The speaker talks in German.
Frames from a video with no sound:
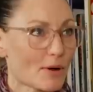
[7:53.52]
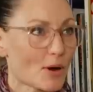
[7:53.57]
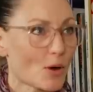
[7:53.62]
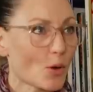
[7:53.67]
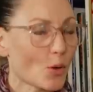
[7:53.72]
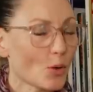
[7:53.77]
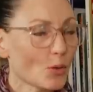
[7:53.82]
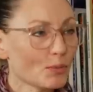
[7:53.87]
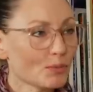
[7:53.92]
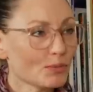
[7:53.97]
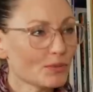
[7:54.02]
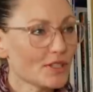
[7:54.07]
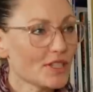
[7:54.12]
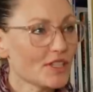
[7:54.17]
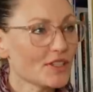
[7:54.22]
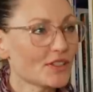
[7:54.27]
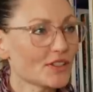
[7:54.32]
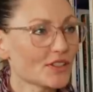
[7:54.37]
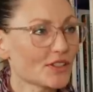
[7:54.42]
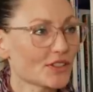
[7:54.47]
aber um
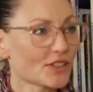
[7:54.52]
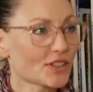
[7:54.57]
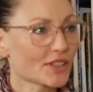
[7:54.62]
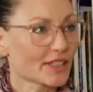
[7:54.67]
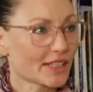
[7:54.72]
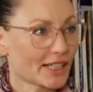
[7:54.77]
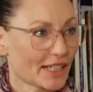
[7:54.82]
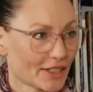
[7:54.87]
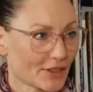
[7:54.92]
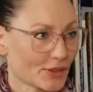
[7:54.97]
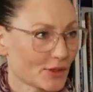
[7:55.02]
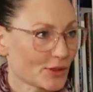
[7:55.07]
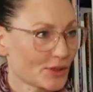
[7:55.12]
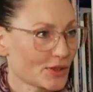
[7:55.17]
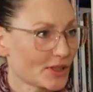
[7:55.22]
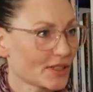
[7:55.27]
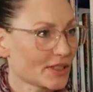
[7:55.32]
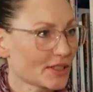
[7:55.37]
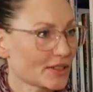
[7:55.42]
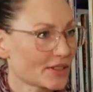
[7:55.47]
dieses, also
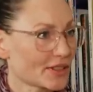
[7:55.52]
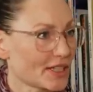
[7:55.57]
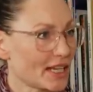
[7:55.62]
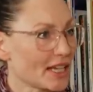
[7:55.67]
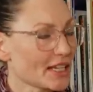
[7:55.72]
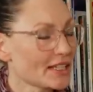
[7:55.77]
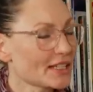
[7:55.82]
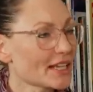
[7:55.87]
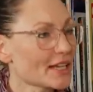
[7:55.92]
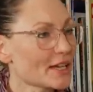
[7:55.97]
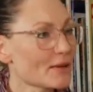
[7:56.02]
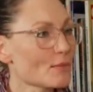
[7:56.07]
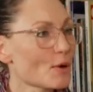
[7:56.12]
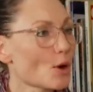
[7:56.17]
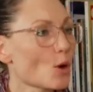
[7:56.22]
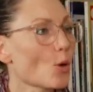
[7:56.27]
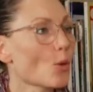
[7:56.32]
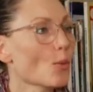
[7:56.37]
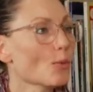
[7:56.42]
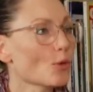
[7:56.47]
es, es geht ja
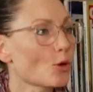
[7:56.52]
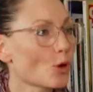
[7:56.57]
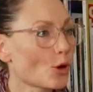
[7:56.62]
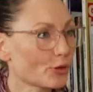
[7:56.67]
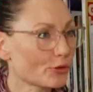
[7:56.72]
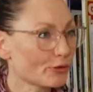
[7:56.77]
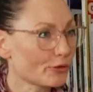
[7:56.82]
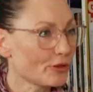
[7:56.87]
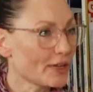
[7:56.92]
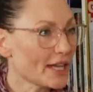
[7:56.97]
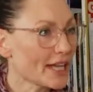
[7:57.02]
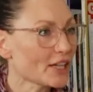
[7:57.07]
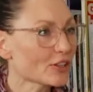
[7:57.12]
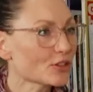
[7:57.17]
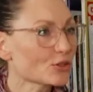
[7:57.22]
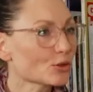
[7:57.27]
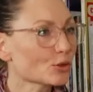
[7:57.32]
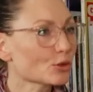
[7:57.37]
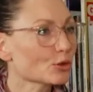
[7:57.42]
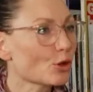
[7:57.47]
immer um
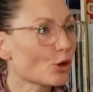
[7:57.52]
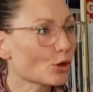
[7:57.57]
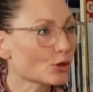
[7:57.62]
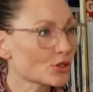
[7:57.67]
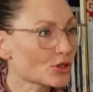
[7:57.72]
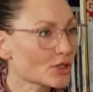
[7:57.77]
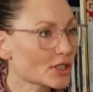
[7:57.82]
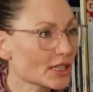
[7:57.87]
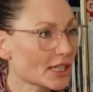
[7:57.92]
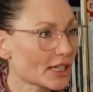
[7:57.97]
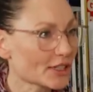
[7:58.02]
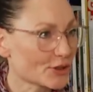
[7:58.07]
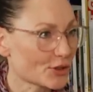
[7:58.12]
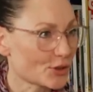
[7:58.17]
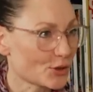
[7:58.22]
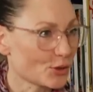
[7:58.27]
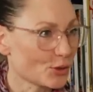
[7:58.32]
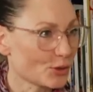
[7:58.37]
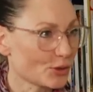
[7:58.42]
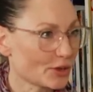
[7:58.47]
Konflikt und
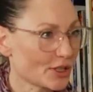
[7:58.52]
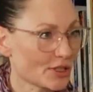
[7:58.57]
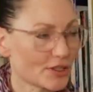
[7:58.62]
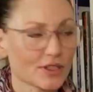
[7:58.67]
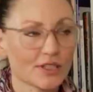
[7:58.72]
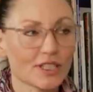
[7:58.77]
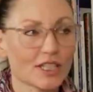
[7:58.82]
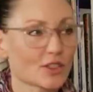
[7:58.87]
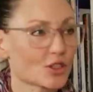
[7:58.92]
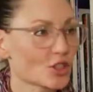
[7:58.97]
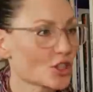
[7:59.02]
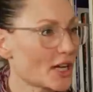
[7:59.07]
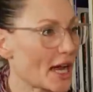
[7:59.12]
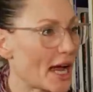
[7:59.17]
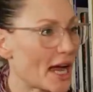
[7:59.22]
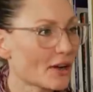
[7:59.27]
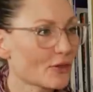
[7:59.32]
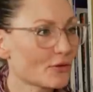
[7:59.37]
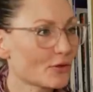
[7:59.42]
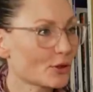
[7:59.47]
Konstellation. Das sind jetzt mhm.
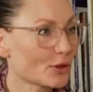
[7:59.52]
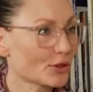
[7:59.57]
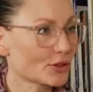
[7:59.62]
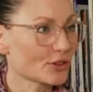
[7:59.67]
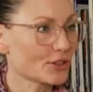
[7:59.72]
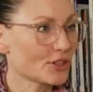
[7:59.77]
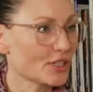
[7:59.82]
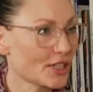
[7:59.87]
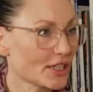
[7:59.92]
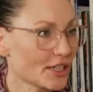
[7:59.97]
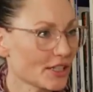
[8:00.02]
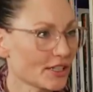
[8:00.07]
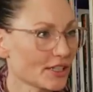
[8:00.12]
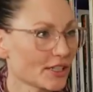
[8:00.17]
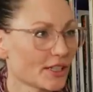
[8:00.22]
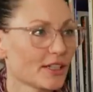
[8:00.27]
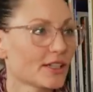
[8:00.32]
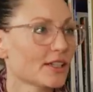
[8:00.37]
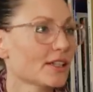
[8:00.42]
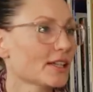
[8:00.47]
Schlagworte, die
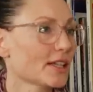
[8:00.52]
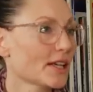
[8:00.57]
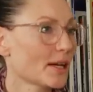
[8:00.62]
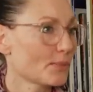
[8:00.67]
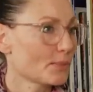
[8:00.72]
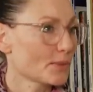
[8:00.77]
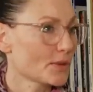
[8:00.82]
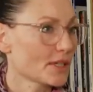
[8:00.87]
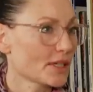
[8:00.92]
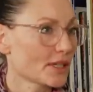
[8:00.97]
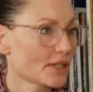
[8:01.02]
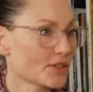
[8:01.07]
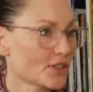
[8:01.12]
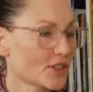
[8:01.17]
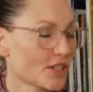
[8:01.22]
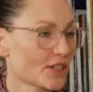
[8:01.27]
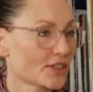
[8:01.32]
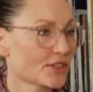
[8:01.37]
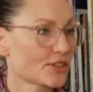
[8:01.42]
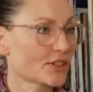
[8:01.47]
ich, ja. habe mich
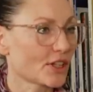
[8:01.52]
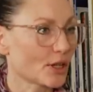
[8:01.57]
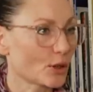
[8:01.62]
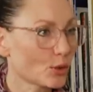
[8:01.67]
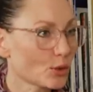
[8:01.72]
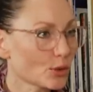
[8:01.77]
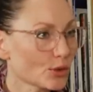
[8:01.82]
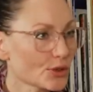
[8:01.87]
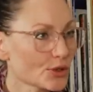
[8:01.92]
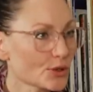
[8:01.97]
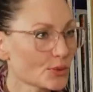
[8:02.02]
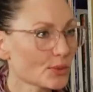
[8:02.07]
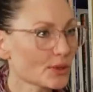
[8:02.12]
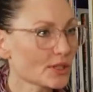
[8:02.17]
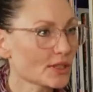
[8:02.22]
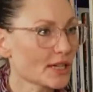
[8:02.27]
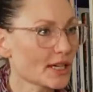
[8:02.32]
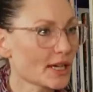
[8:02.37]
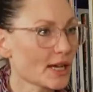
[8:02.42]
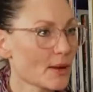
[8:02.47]
jetzt erst sehr kurz
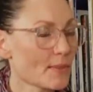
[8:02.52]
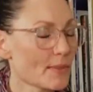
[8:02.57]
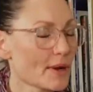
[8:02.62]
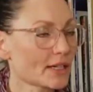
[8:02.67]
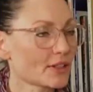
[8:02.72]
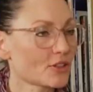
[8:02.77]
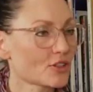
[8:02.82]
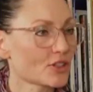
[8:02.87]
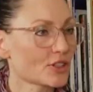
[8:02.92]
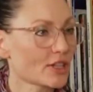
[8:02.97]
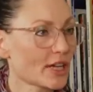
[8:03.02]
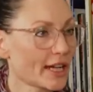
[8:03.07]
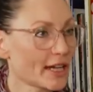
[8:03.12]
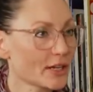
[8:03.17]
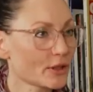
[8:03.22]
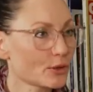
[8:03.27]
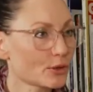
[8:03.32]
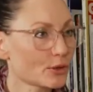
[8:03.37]
mit der germanischen